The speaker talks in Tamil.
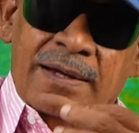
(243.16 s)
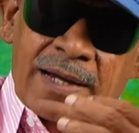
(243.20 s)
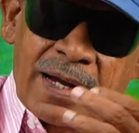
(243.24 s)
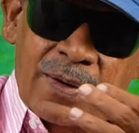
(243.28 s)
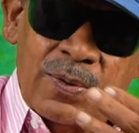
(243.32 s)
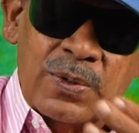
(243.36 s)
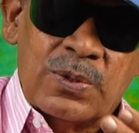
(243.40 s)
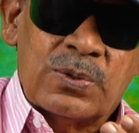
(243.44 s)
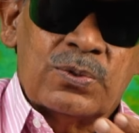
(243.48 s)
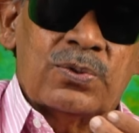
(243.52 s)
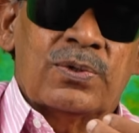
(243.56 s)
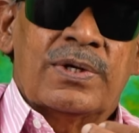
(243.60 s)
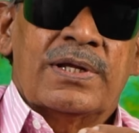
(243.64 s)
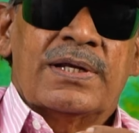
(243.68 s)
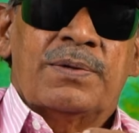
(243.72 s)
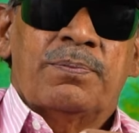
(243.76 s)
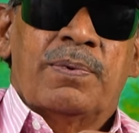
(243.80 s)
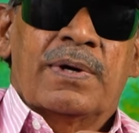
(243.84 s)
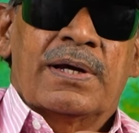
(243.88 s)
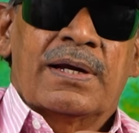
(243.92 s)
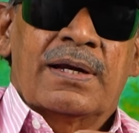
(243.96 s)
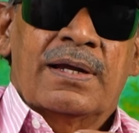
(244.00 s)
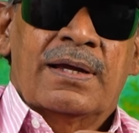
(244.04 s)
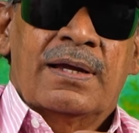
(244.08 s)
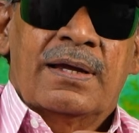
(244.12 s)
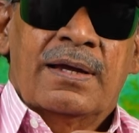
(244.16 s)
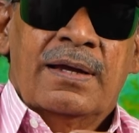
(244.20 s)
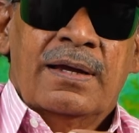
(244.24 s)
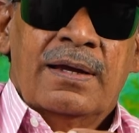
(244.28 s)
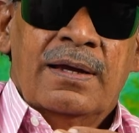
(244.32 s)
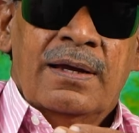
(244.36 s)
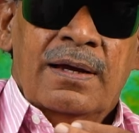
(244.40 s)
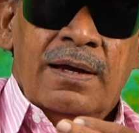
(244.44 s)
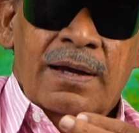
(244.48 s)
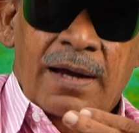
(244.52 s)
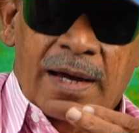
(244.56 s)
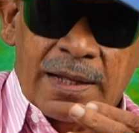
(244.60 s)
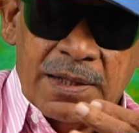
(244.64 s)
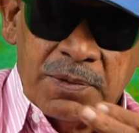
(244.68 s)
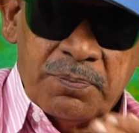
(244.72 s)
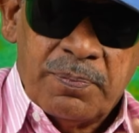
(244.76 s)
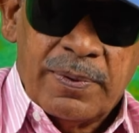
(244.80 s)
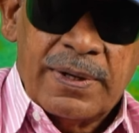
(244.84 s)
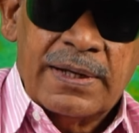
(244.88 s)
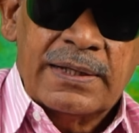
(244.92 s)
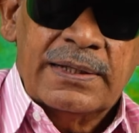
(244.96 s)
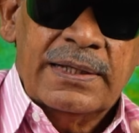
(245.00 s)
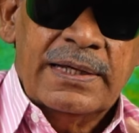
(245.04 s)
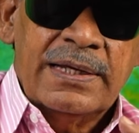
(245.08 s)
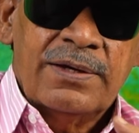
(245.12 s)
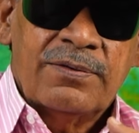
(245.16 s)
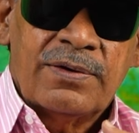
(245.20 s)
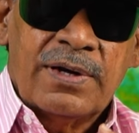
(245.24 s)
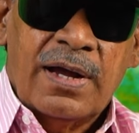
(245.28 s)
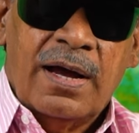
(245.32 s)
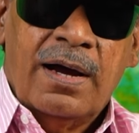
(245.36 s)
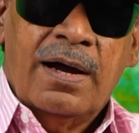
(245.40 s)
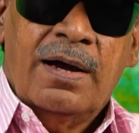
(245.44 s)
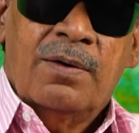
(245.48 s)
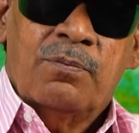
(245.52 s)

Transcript: அப்படின்னு சொல்லியிருப்பார் அதுக்கு பிறகு தான் இவர்